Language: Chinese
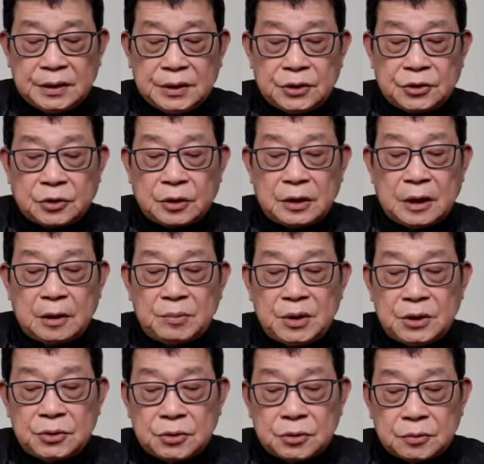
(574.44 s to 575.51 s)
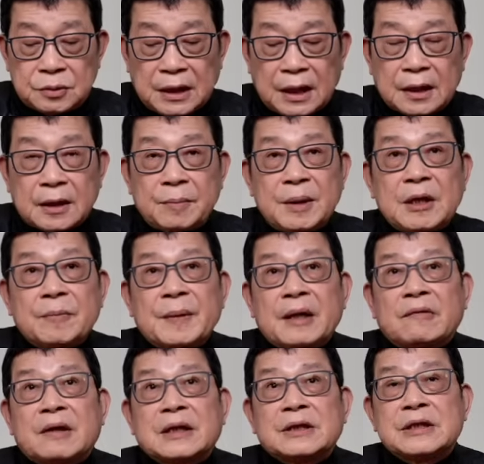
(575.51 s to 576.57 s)
所以呢，民主党呢没有
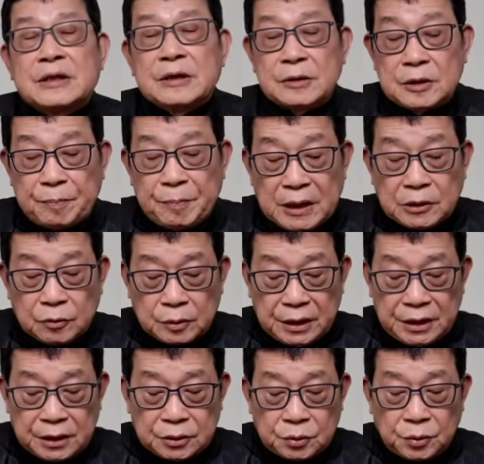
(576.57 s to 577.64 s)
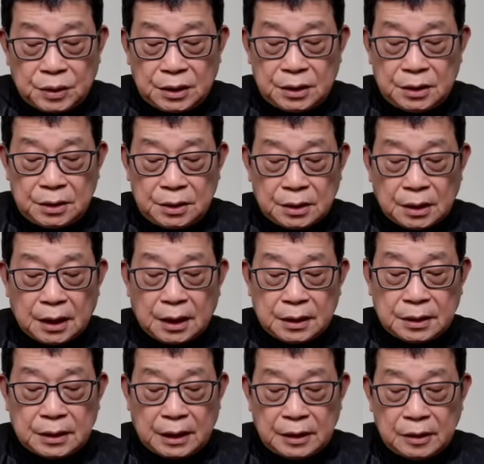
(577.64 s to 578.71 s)
办法，只能是被动的应对。
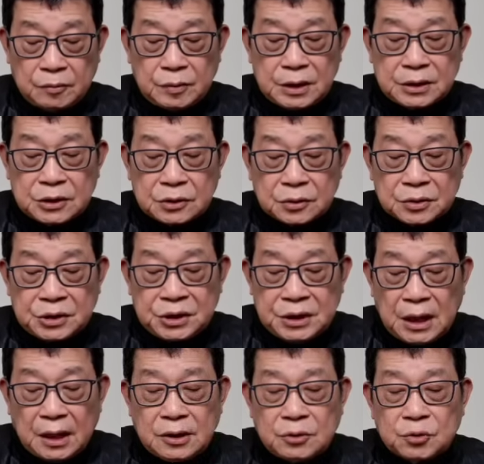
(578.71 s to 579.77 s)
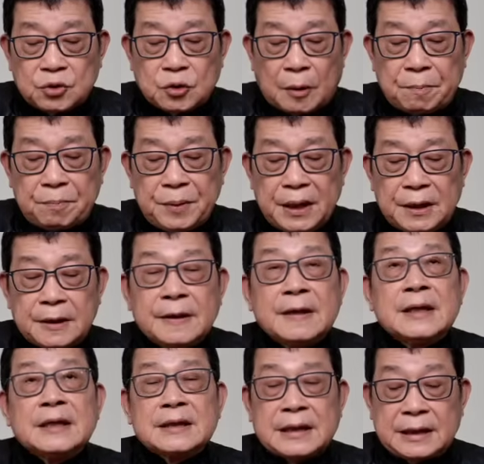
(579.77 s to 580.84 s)
啊，他认为这种向右转变，
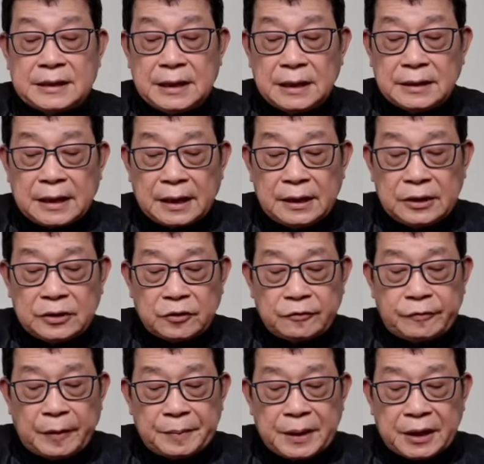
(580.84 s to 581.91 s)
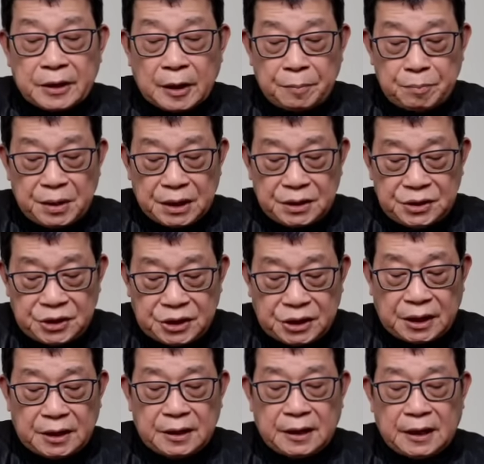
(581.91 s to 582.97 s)
在政党认同方面也很明
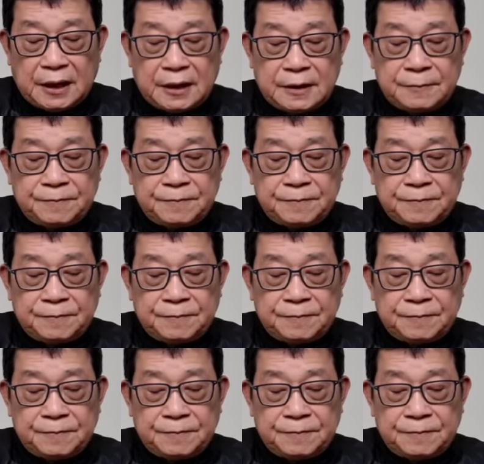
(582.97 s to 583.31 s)
显啊。